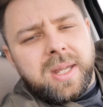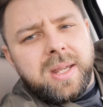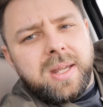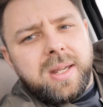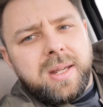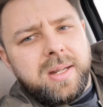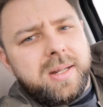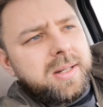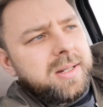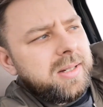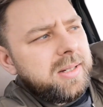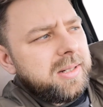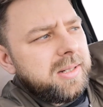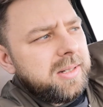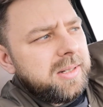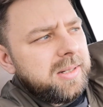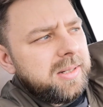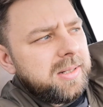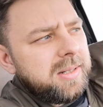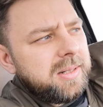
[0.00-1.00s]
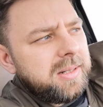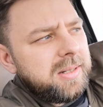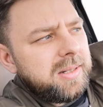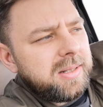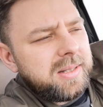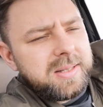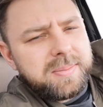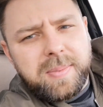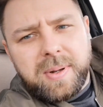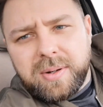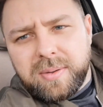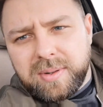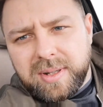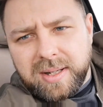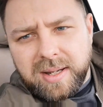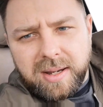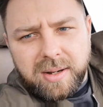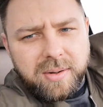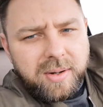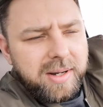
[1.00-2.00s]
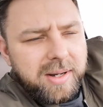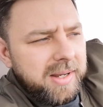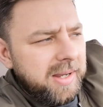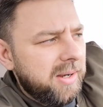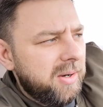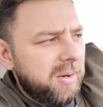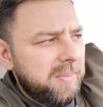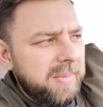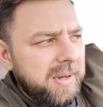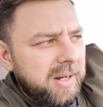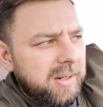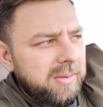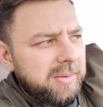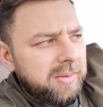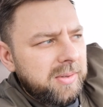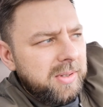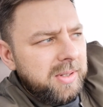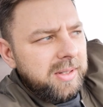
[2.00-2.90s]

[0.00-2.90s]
Eee, smaru takiego jakiego miał,